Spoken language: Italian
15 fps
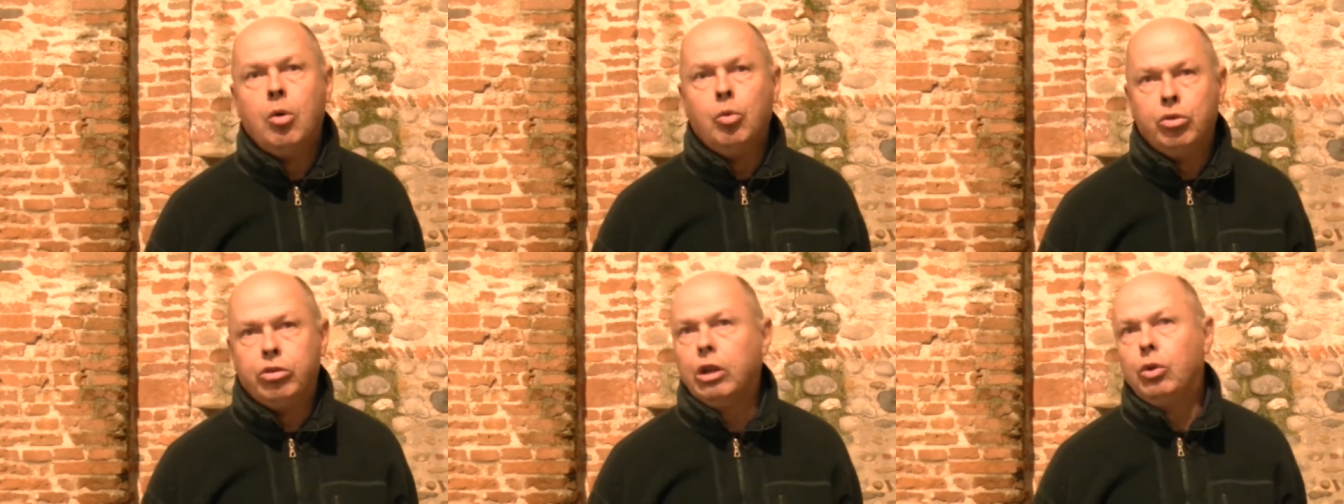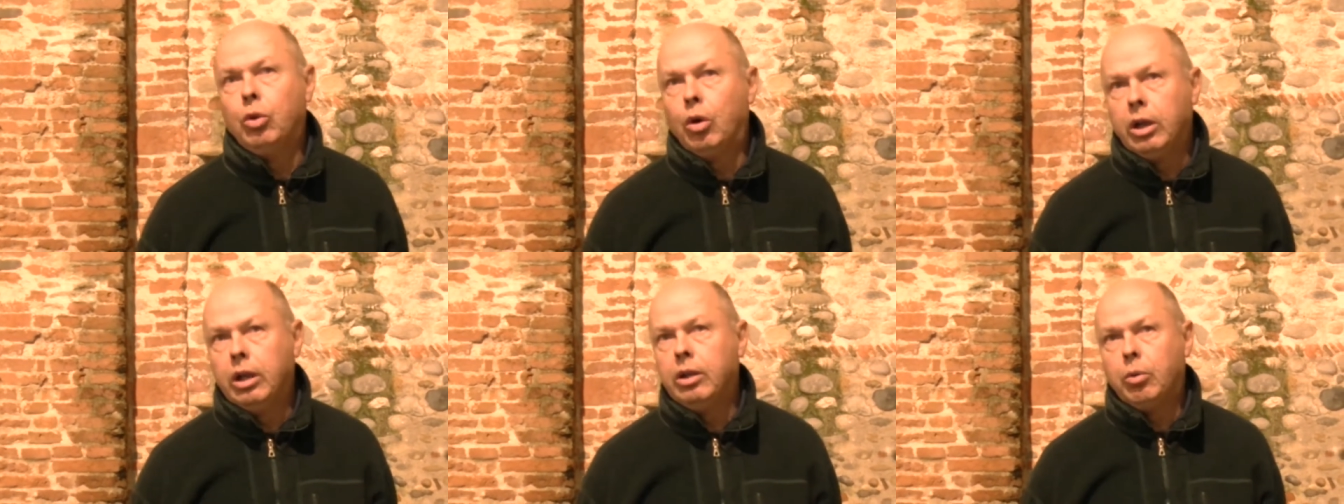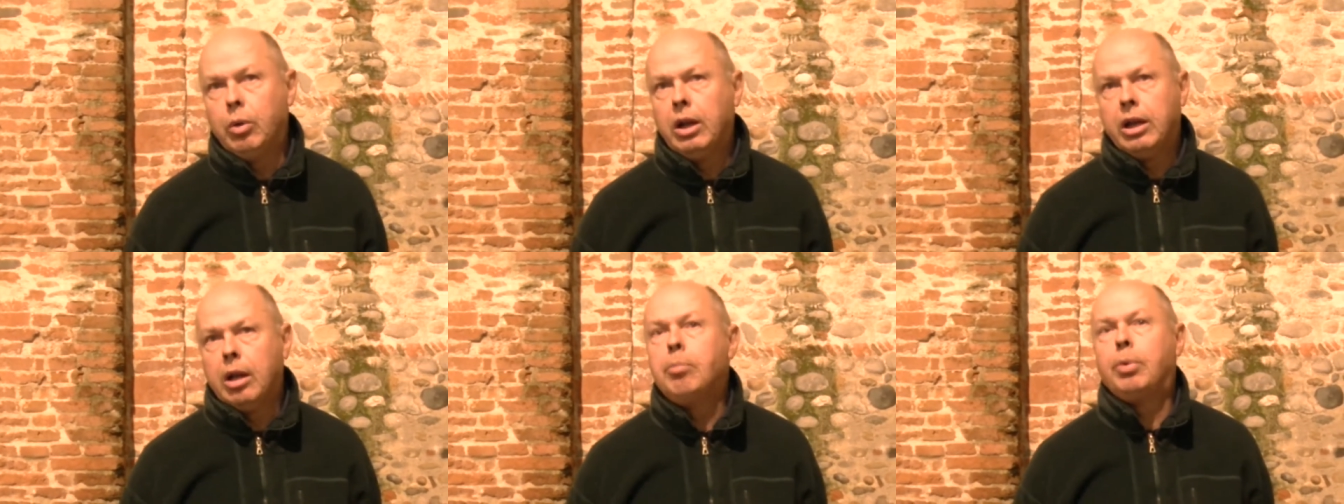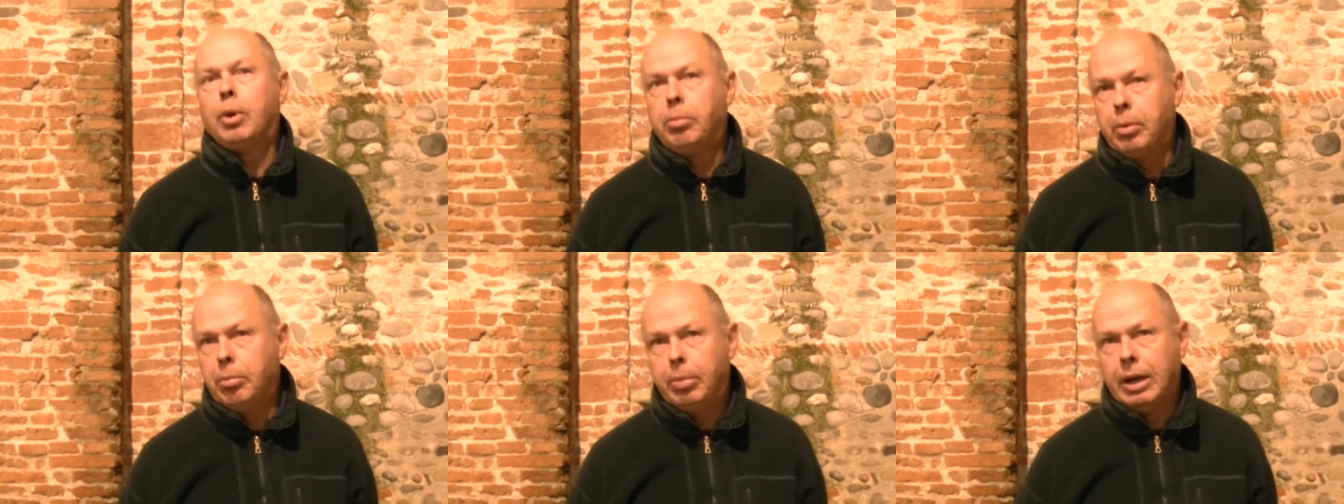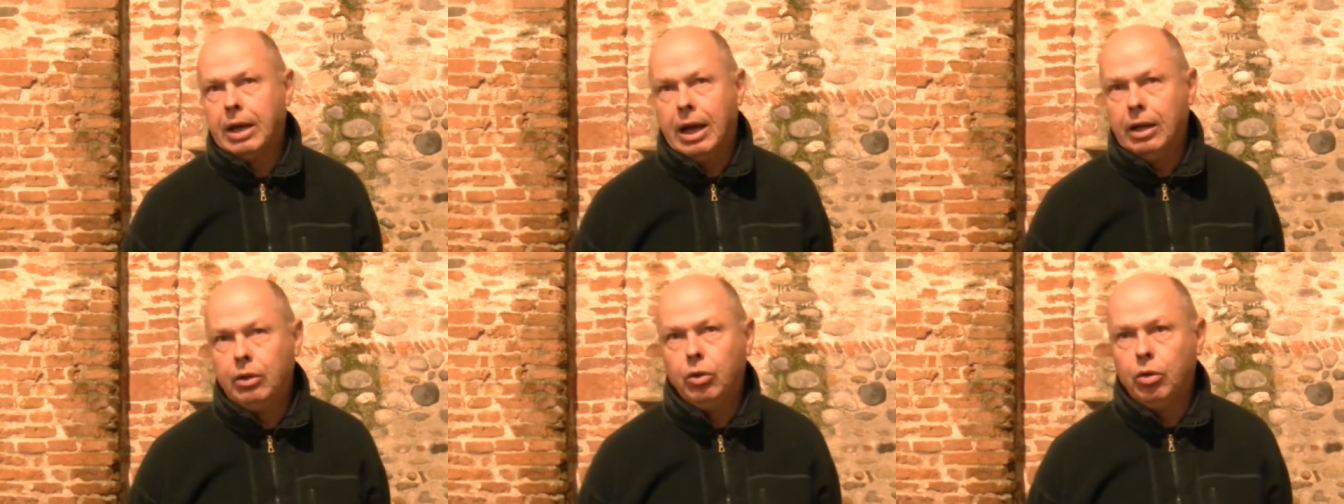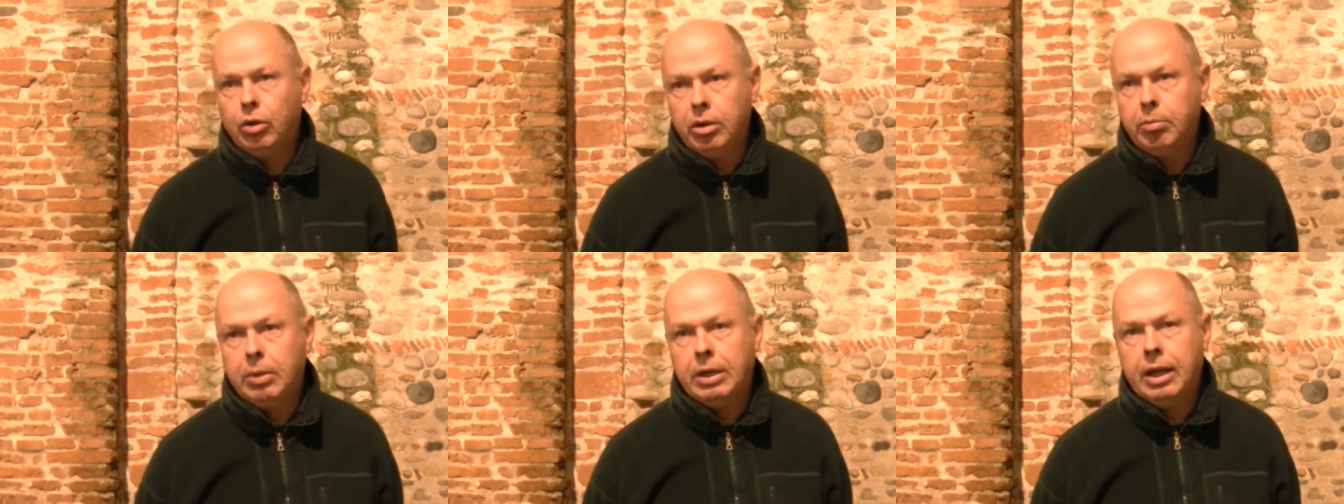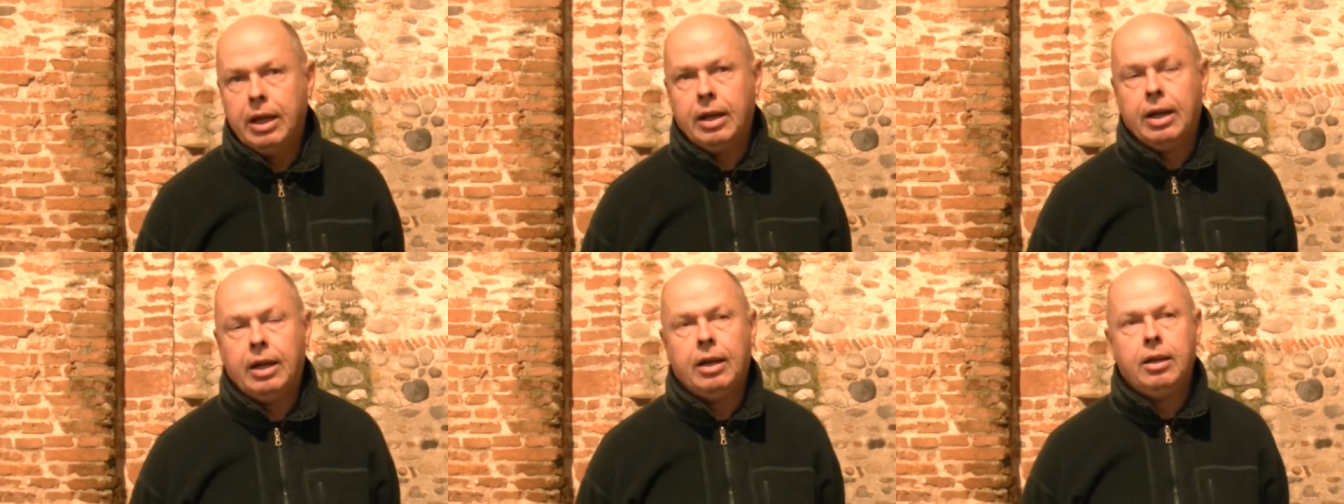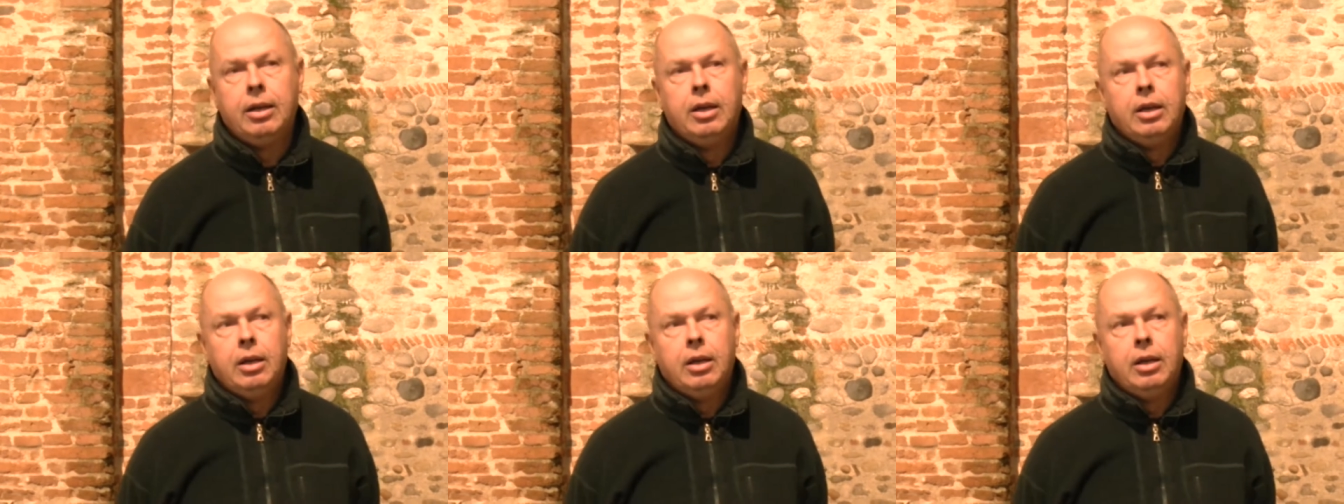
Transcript: un settore di quelli che è proprio pagato in maniera